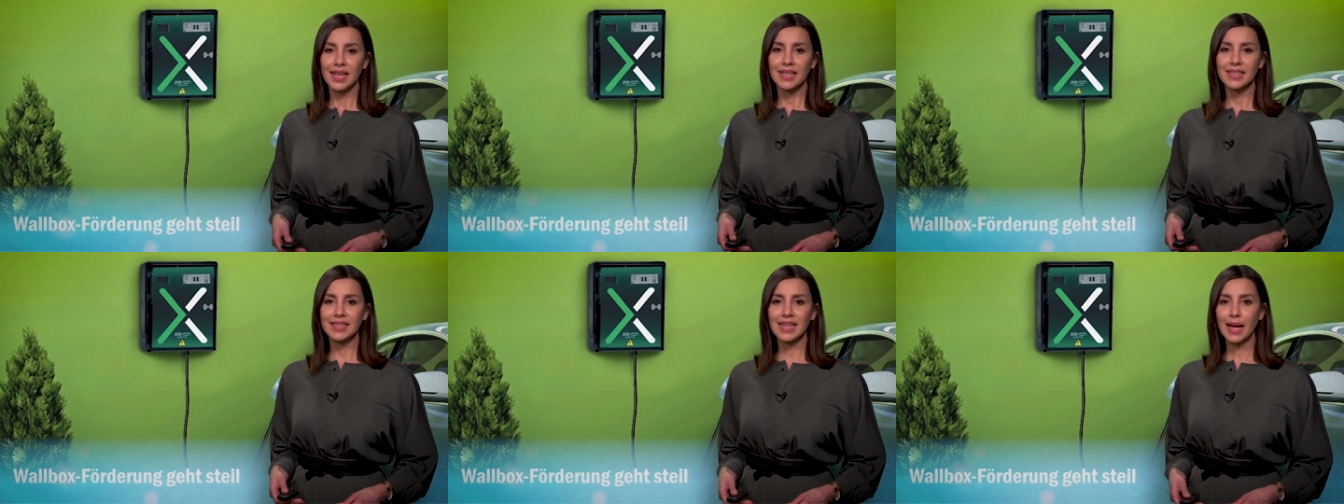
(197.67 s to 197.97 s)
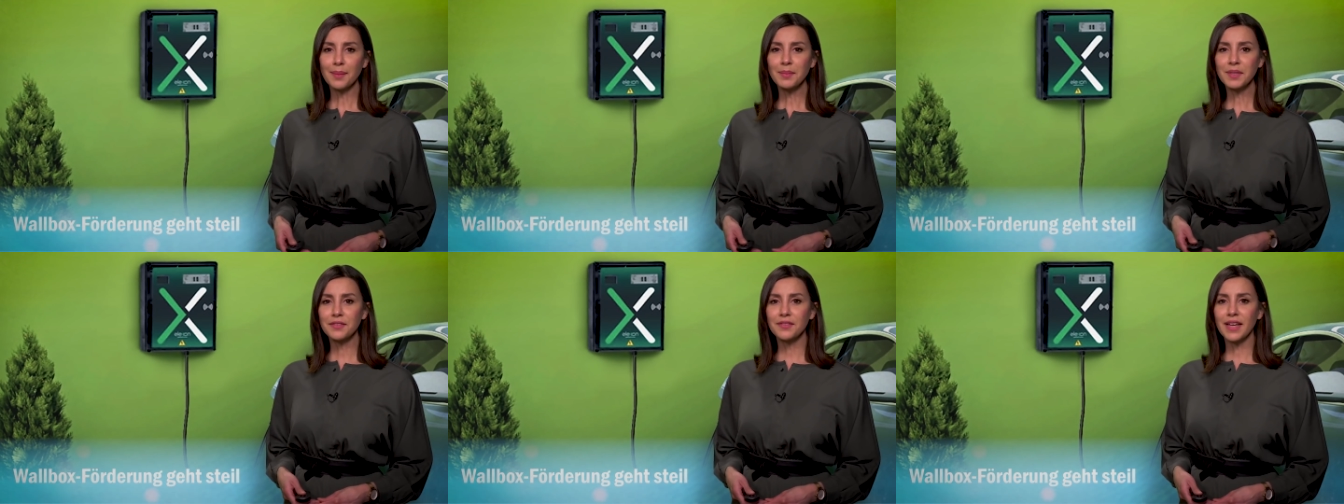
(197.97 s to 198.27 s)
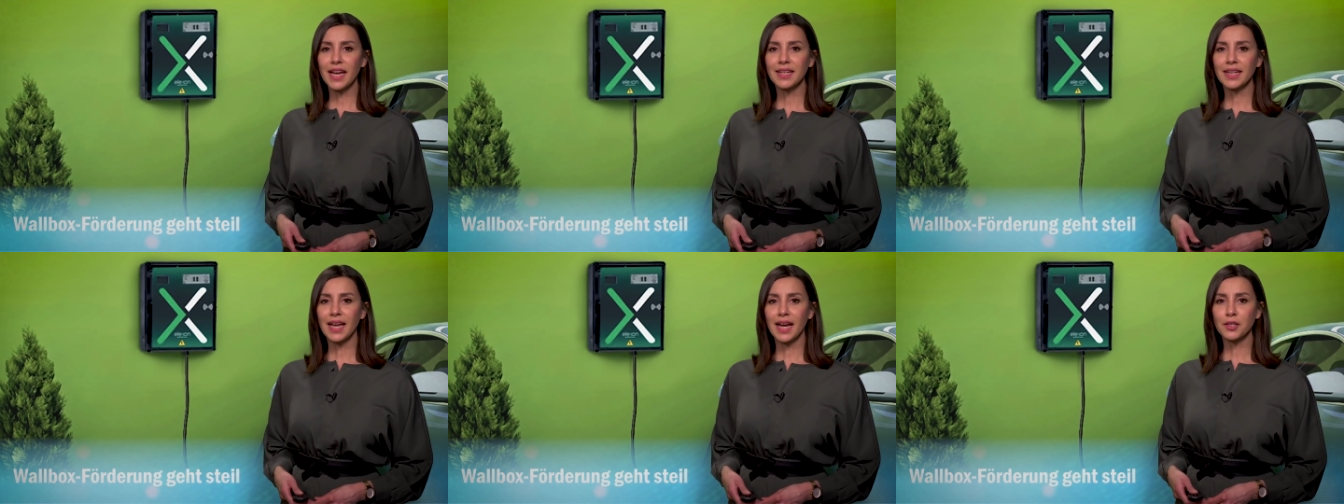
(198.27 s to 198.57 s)
Damit
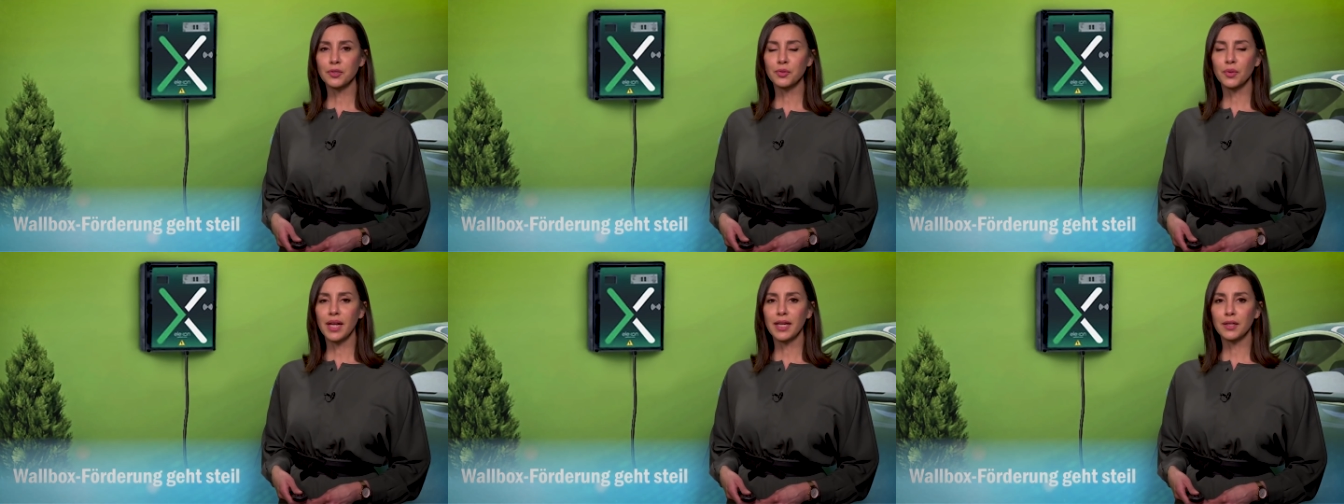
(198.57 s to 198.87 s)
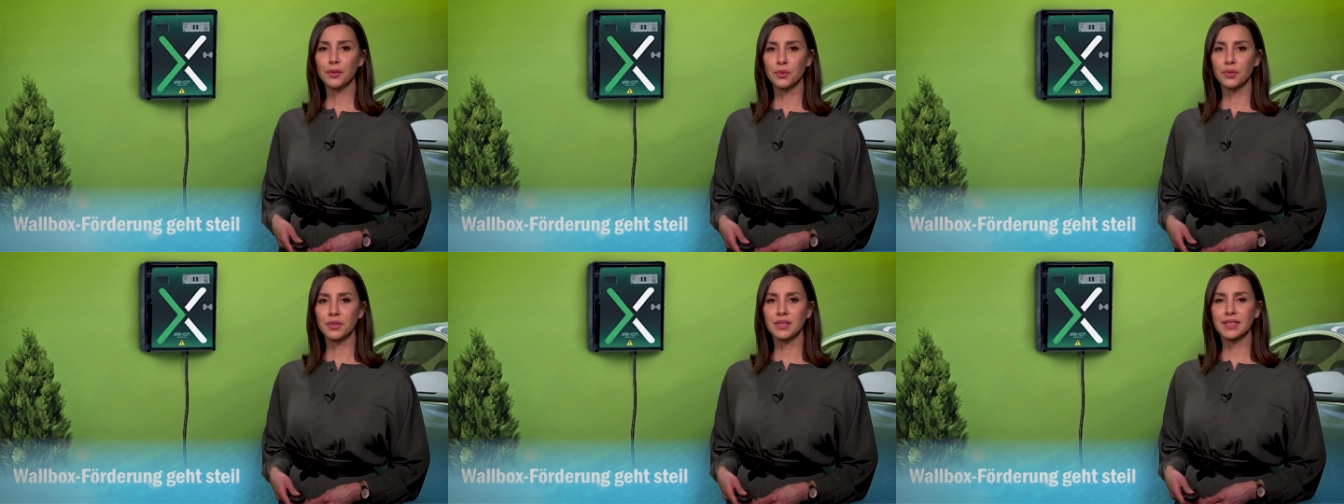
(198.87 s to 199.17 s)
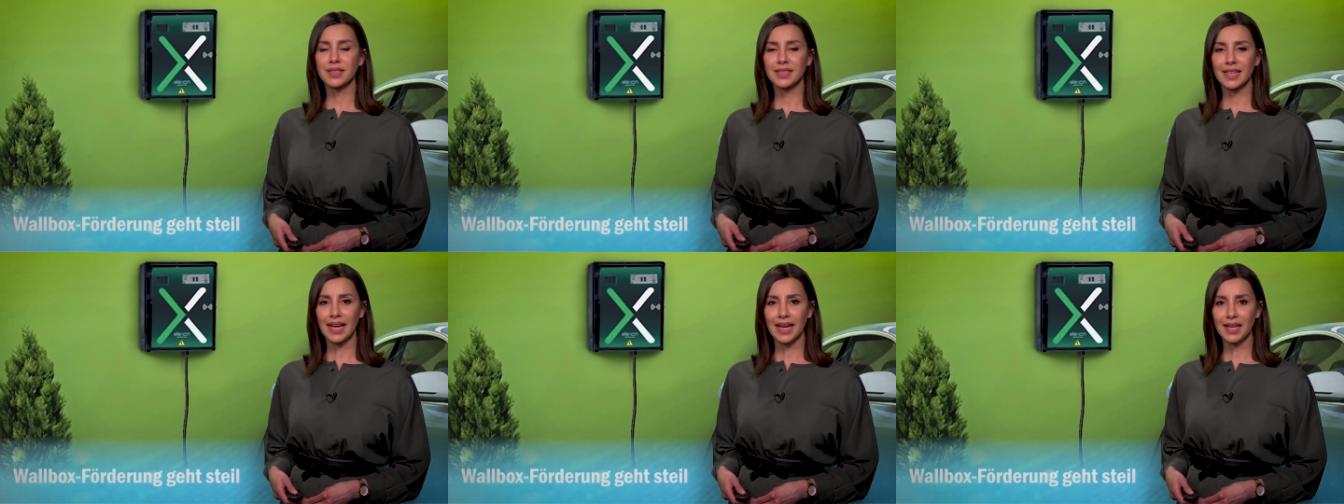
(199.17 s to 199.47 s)
werden aktuell
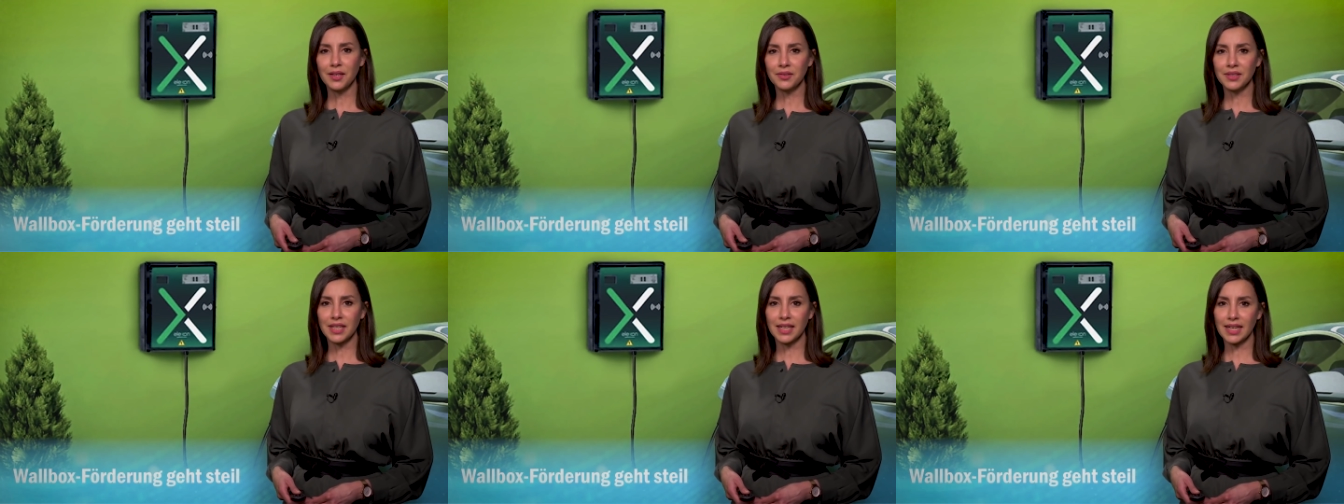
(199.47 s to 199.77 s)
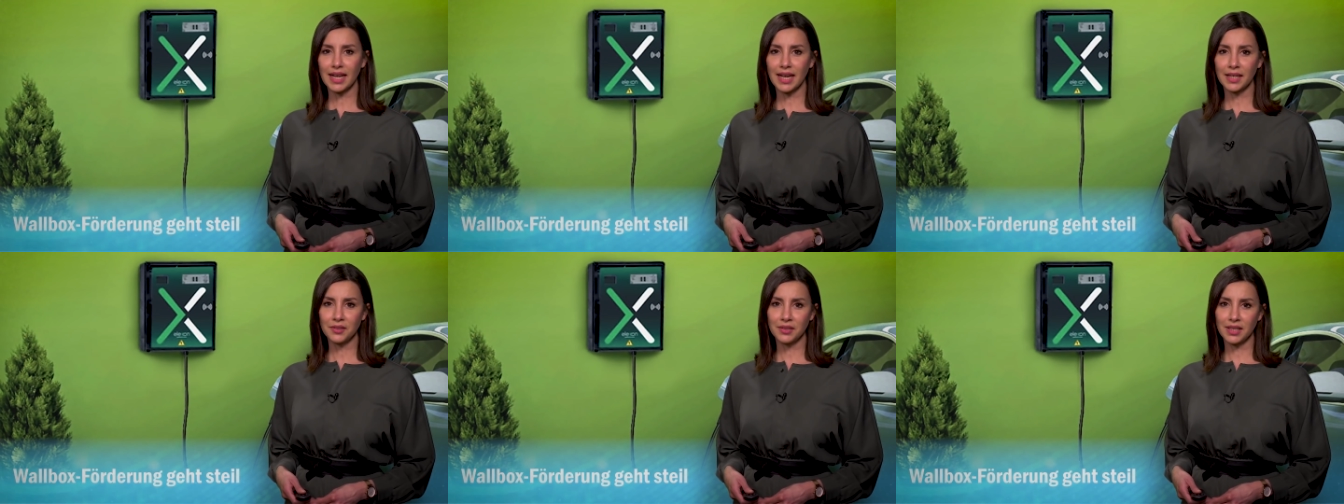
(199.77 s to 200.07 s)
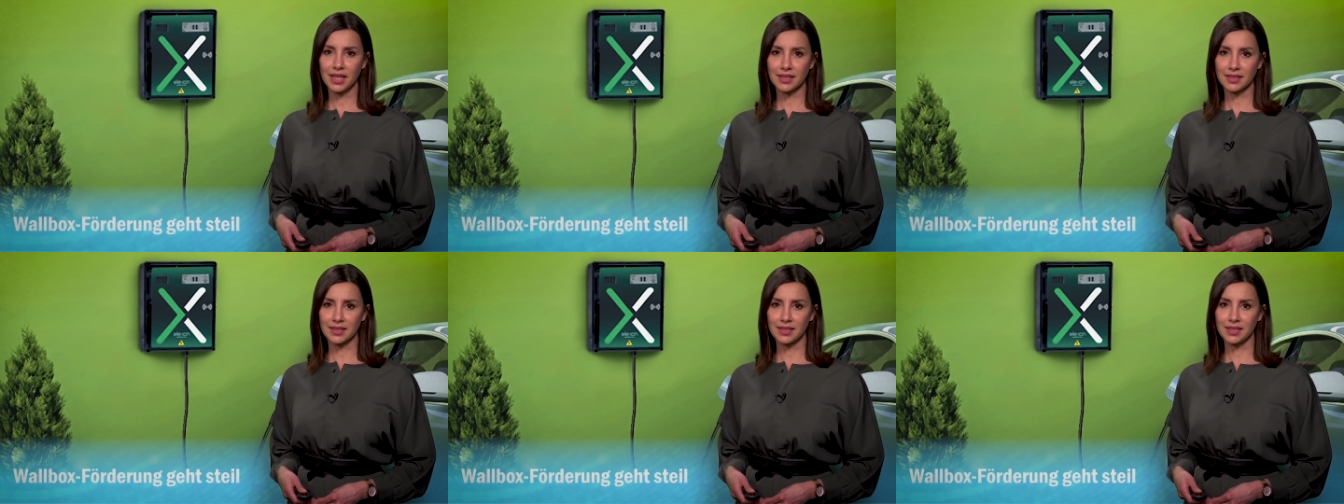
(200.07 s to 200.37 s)
rund
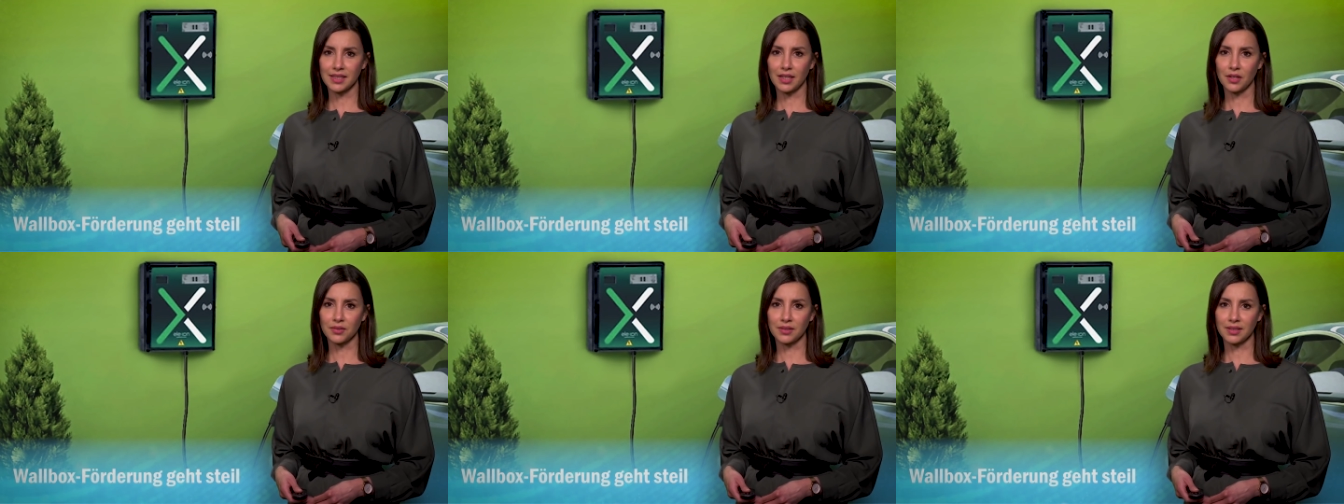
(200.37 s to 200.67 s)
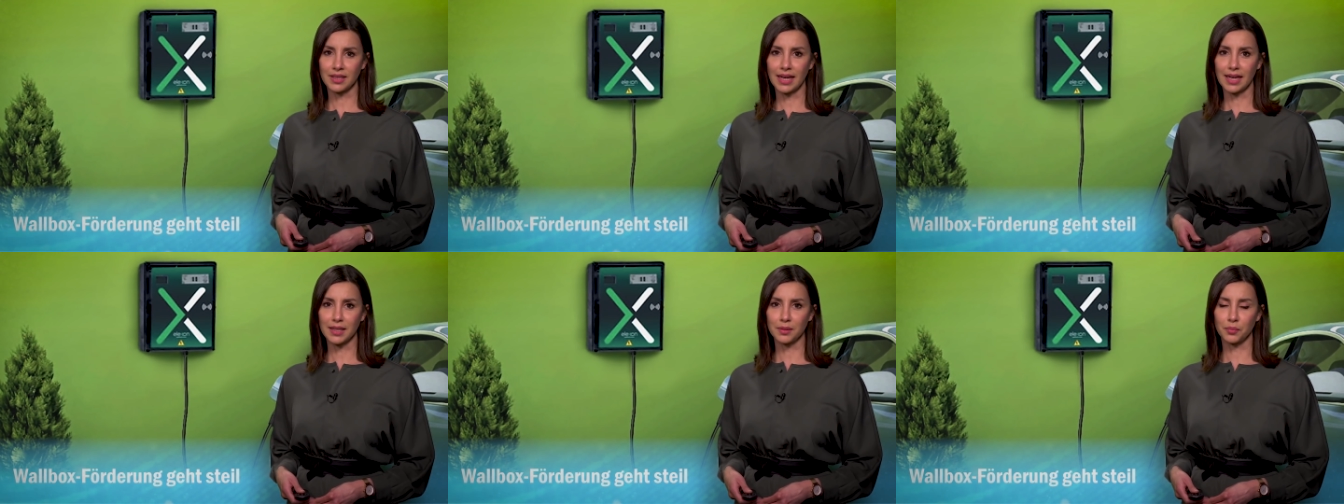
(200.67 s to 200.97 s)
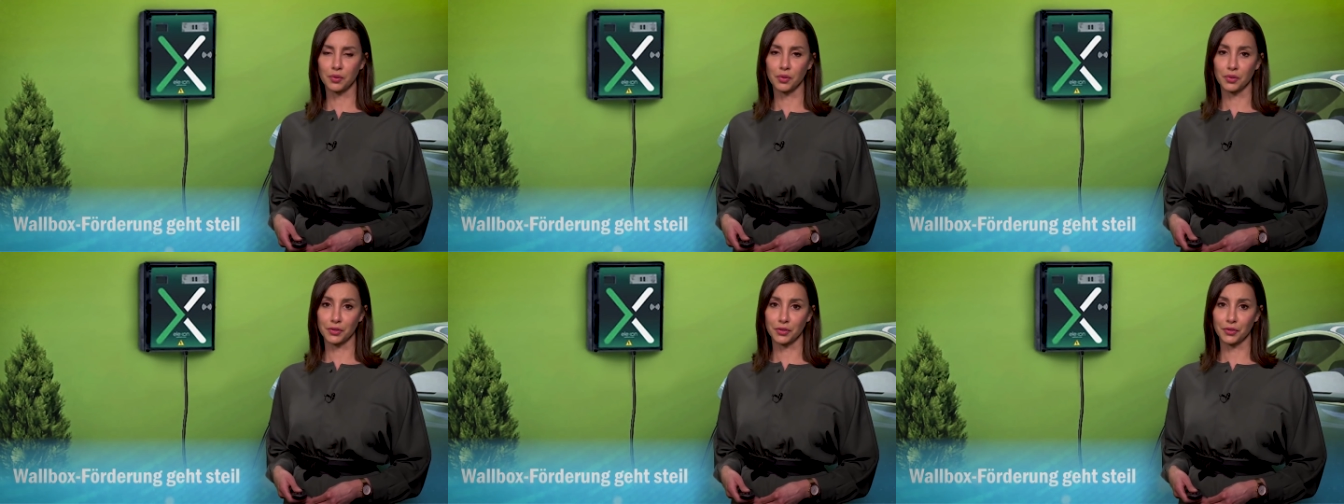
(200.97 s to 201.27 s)
381.000
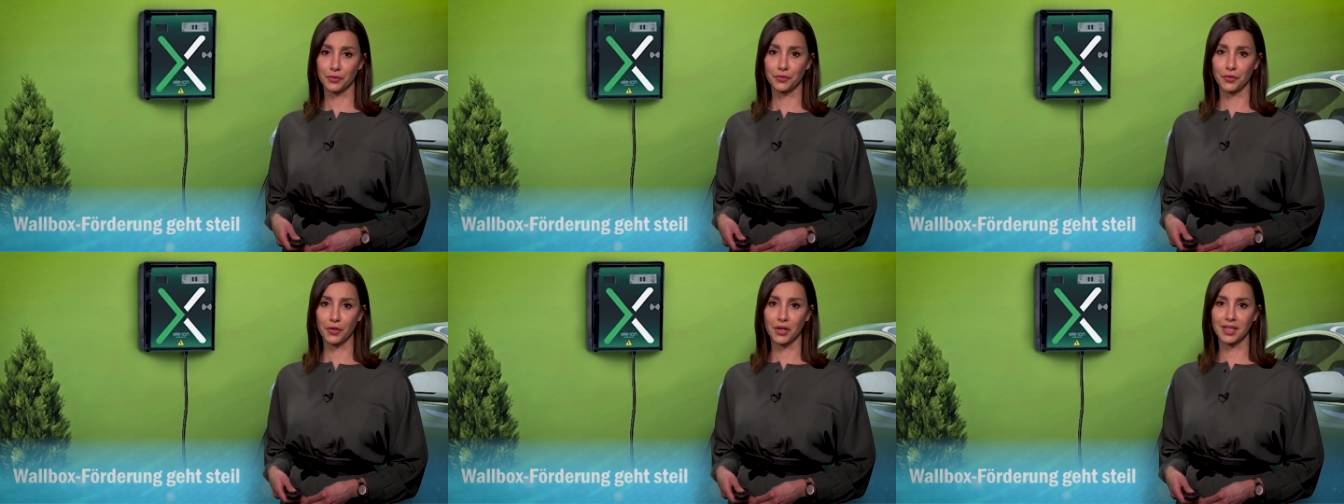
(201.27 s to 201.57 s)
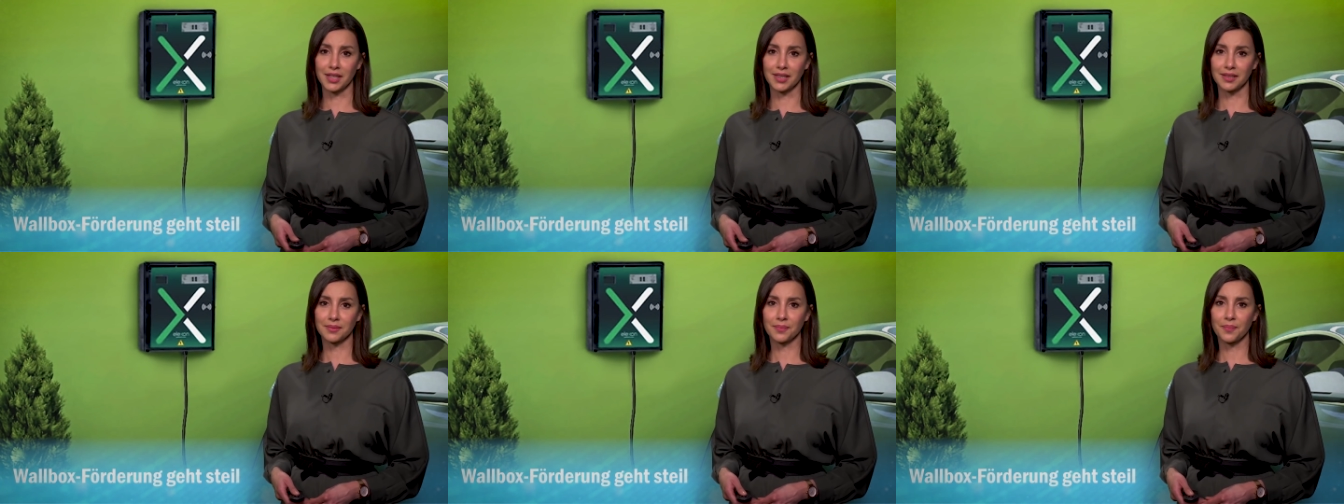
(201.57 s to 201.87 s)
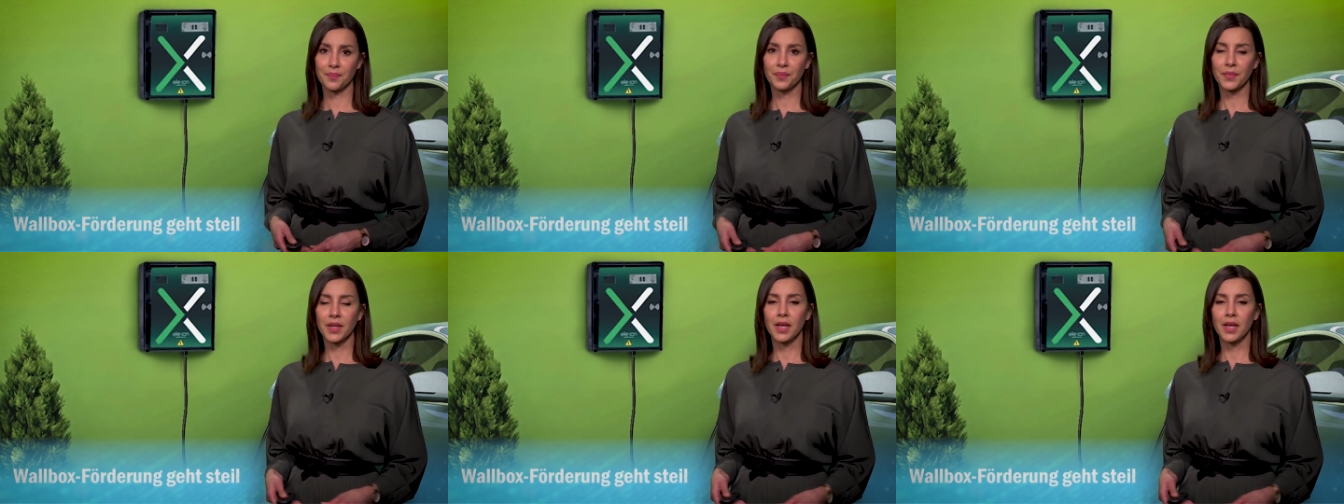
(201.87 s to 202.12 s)
Ladepunkte gefördert.